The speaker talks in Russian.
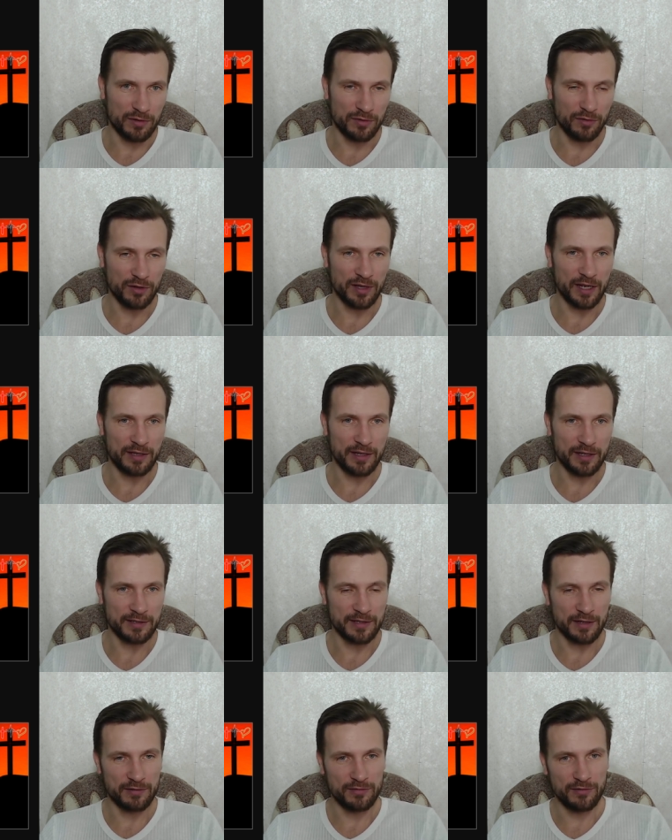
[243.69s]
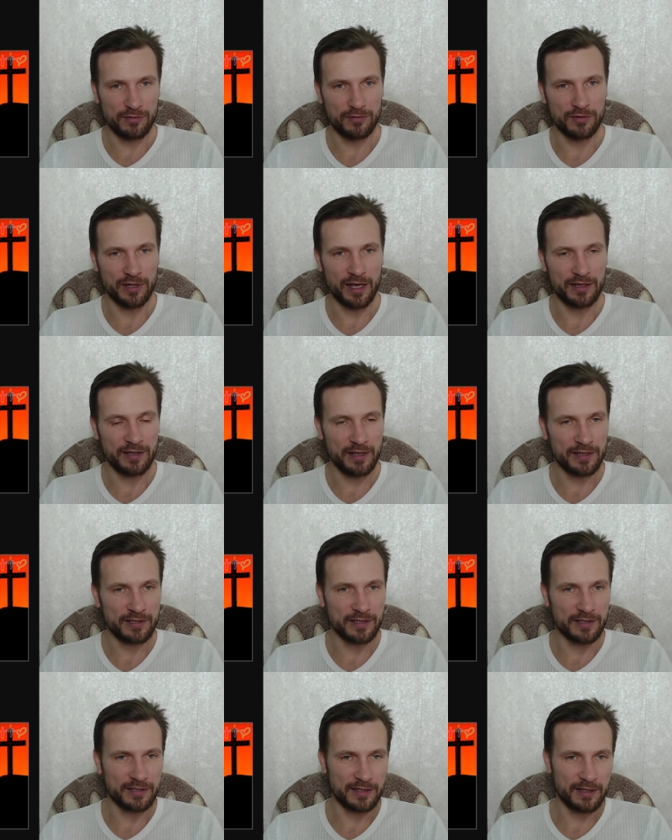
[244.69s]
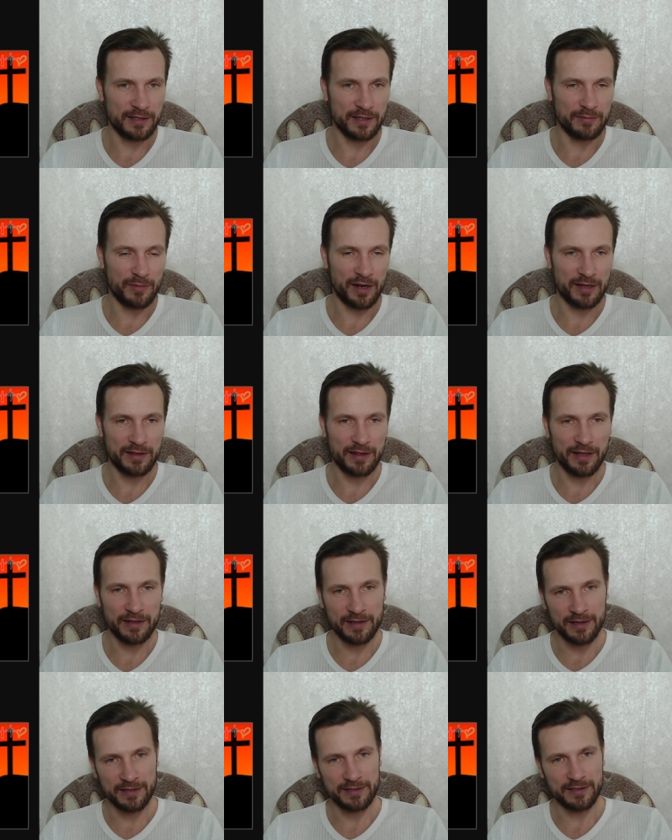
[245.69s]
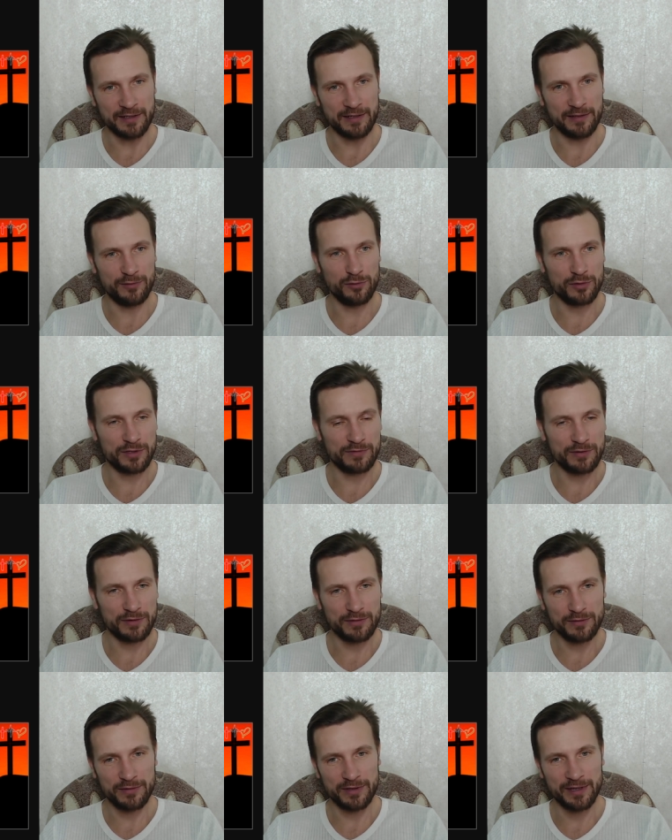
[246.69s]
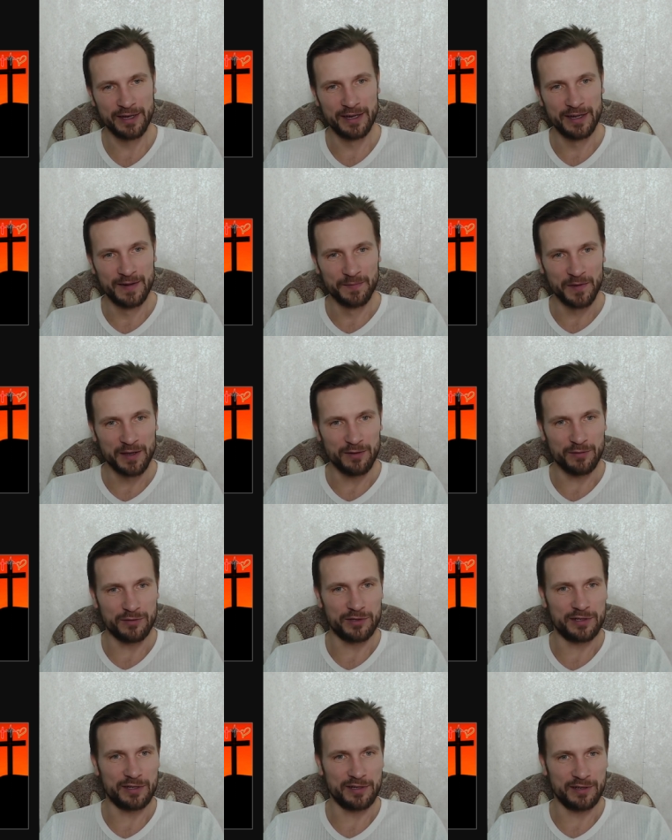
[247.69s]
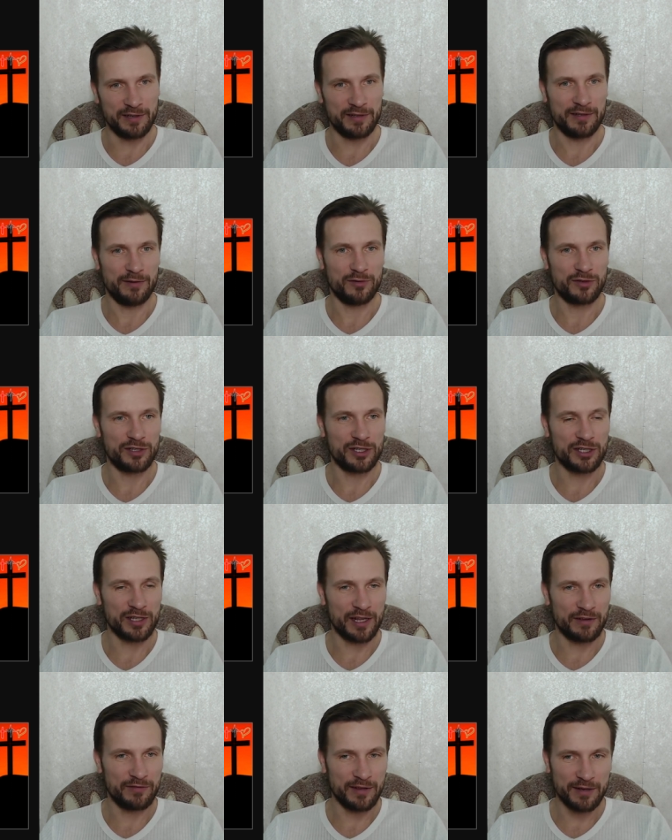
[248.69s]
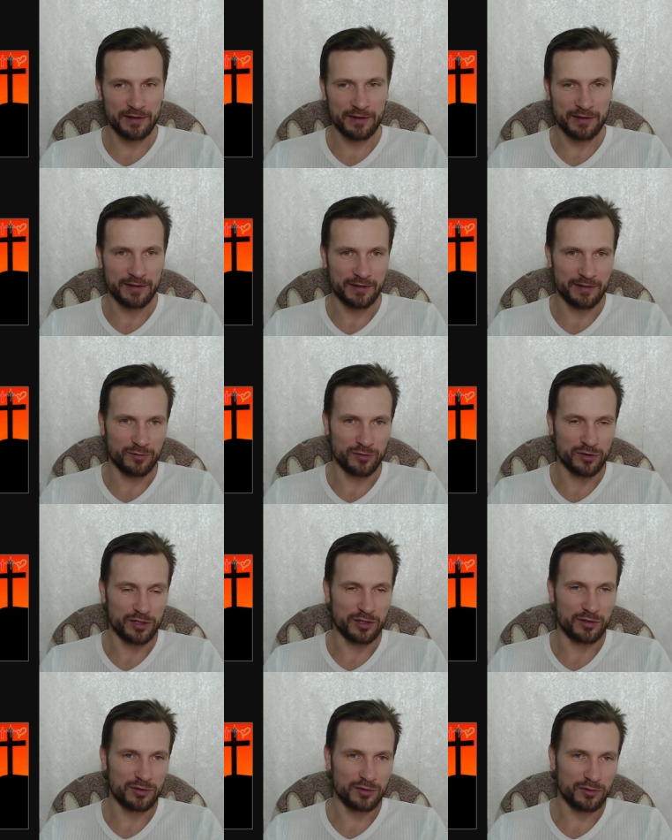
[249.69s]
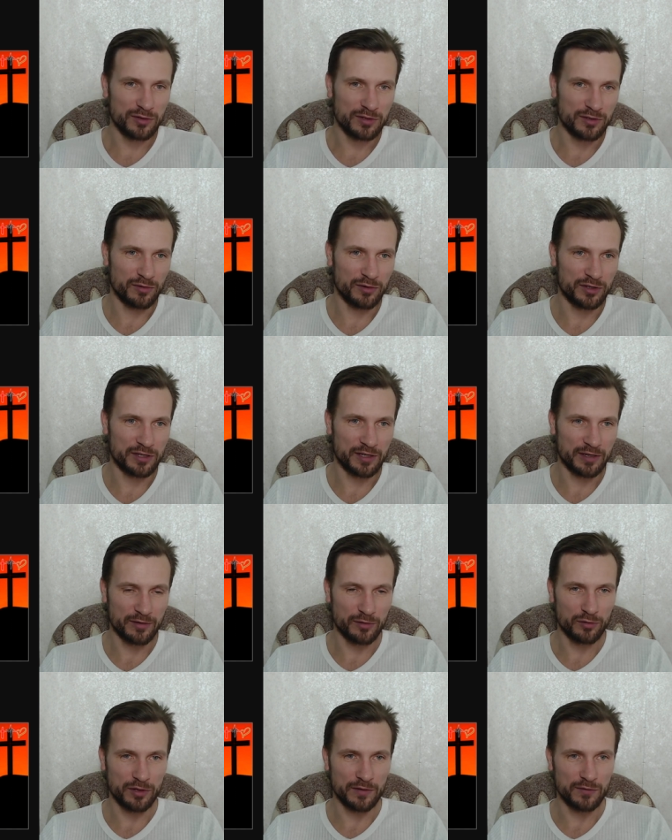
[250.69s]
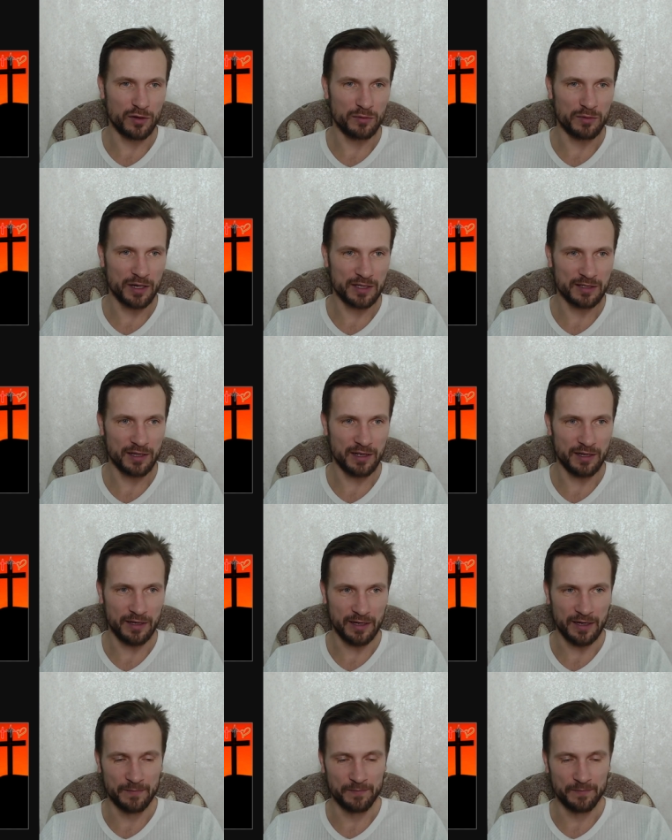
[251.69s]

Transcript: Он Отец одно, он Отец и Сын, и Мать для нас, и Дух Святой, он же, он же человек, он же Иисус, он же крутит все мироздание.